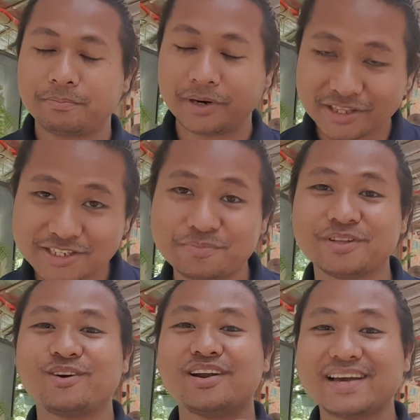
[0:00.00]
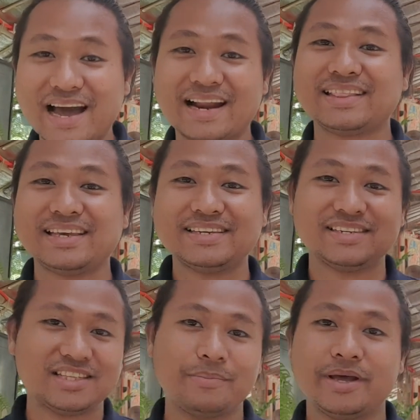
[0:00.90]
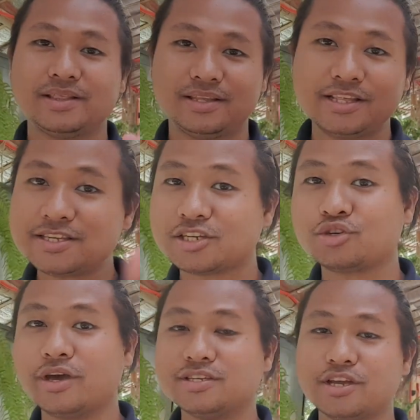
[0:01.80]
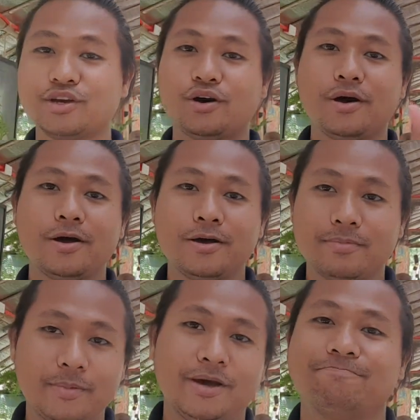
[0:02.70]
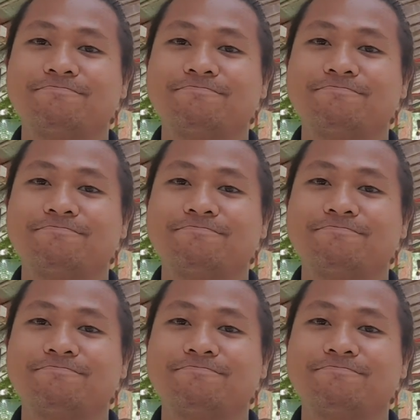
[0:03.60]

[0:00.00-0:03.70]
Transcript: participatory guarantee system. And i-discuss ko yan sa inyo mamaya.